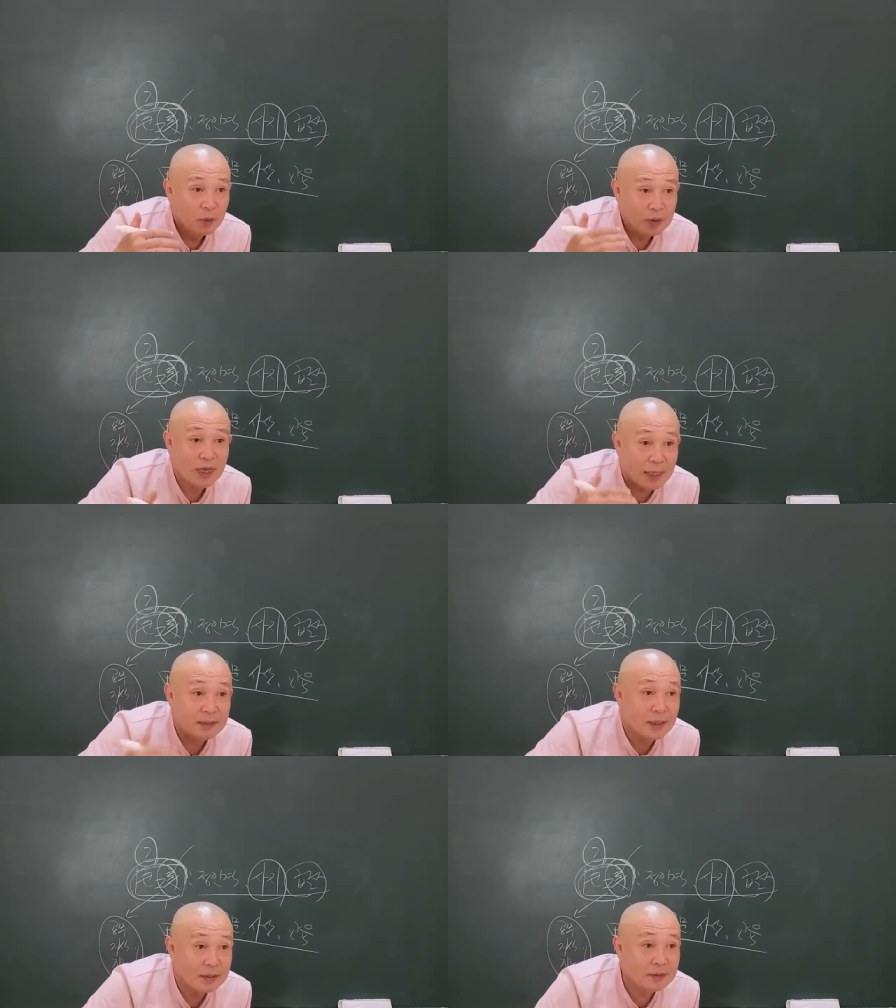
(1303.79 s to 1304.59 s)
회사
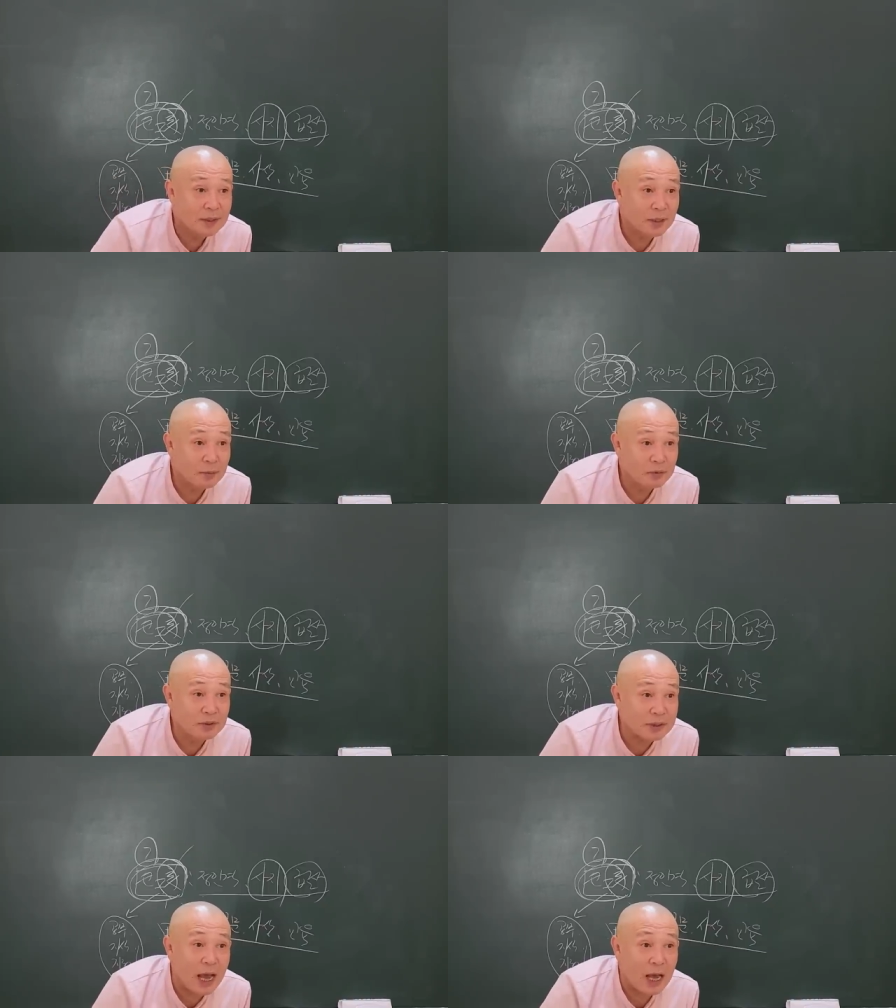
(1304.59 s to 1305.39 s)
안 다니는
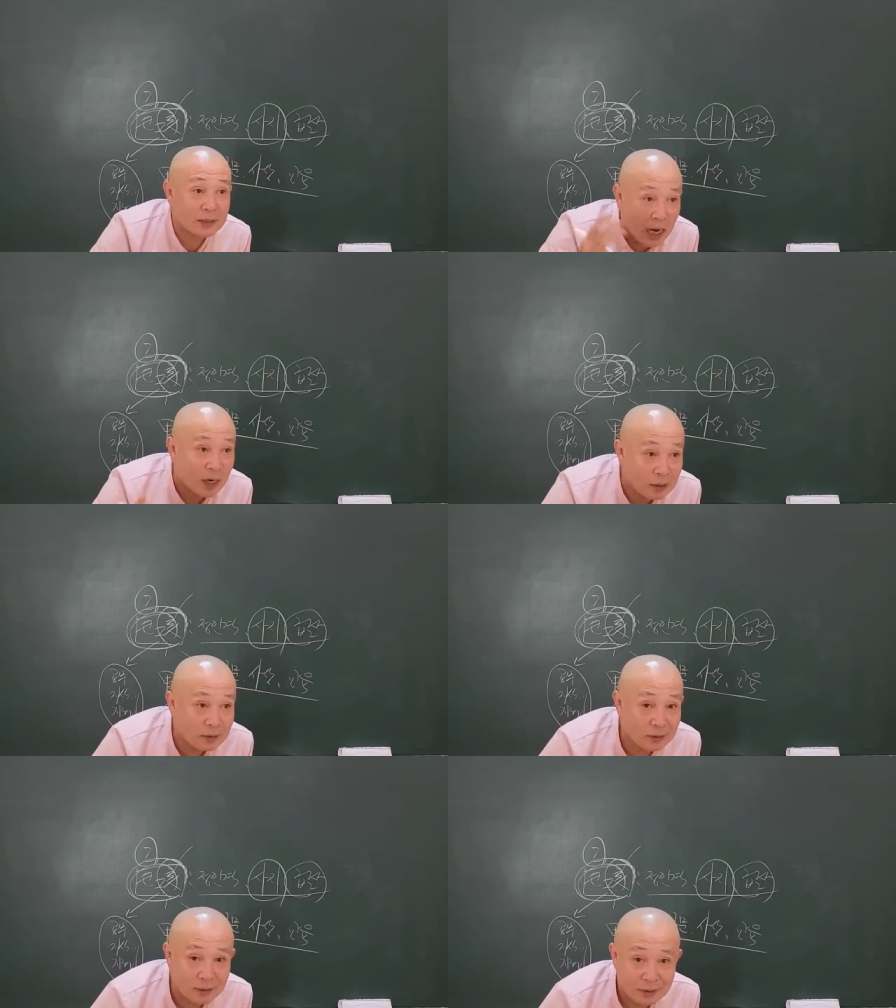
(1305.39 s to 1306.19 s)
사람은 사장
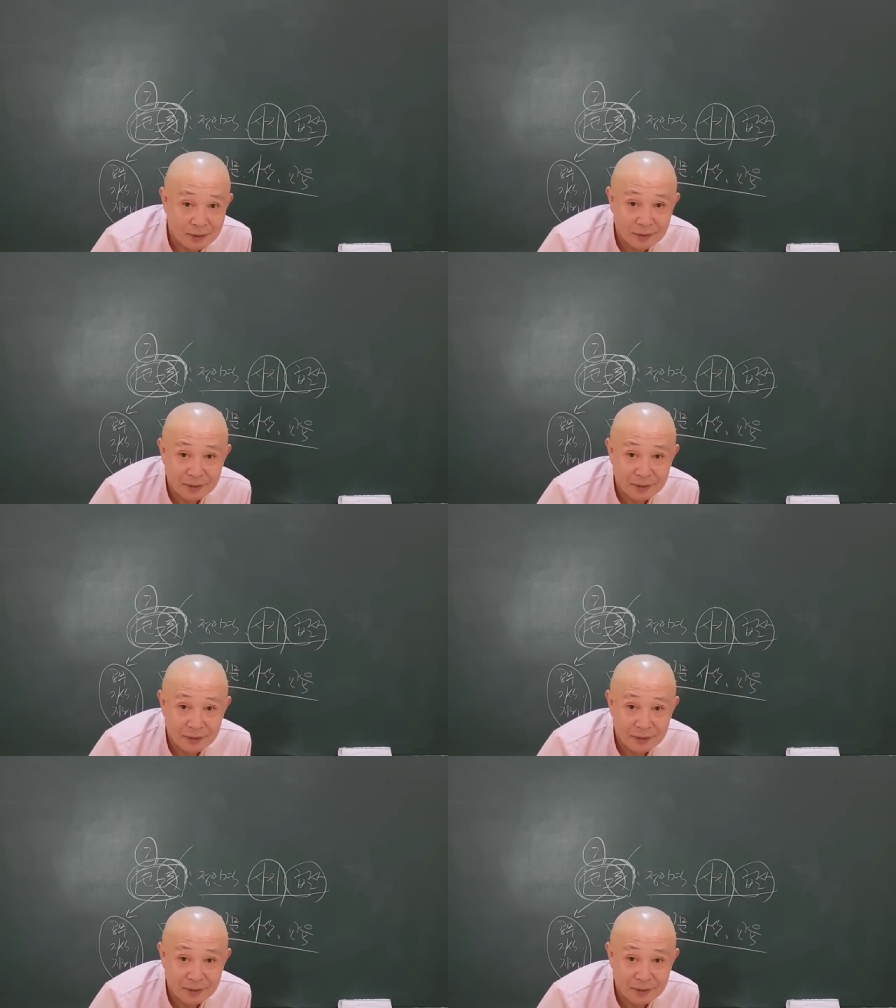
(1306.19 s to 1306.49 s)
하는 거예요.